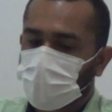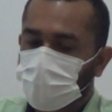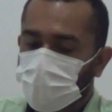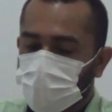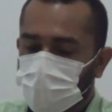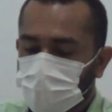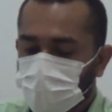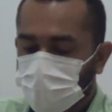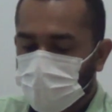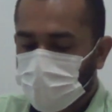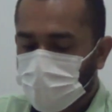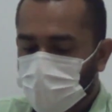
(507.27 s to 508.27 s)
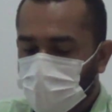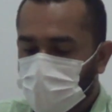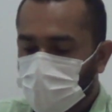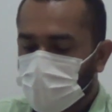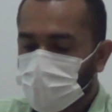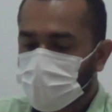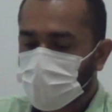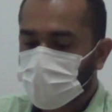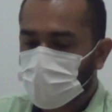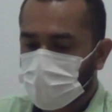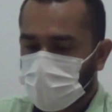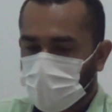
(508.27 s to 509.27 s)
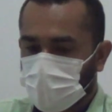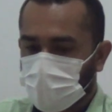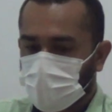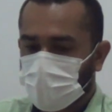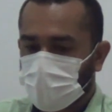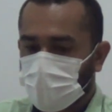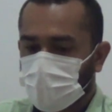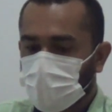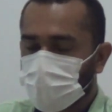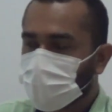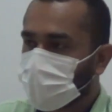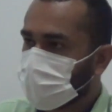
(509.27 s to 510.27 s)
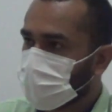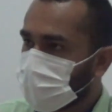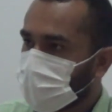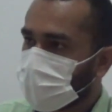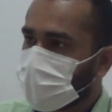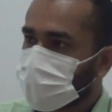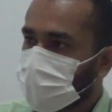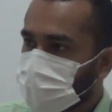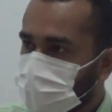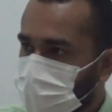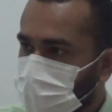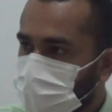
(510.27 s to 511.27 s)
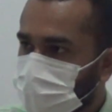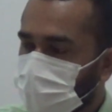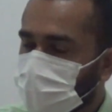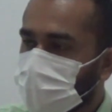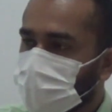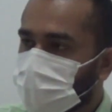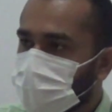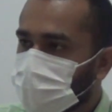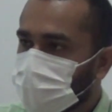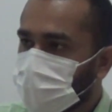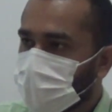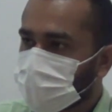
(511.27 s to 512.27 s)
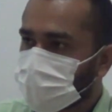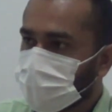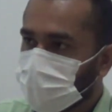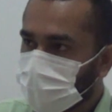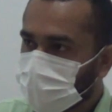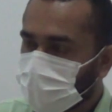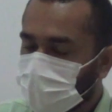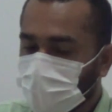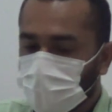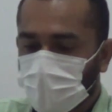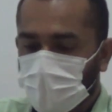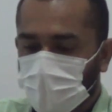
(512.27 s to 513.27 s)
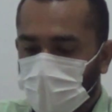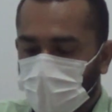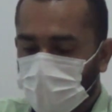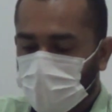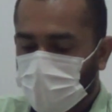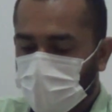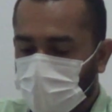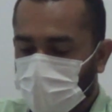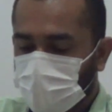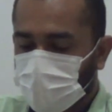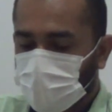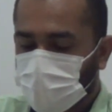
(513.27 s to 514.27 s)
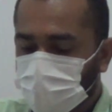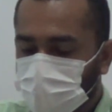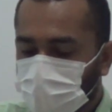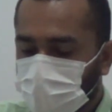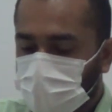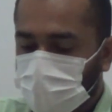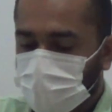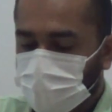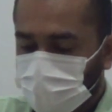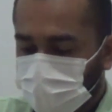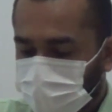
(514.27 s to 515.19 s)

para o município. A, a demanda, a capacidade de tratamento de água que ela tem, ela não, não,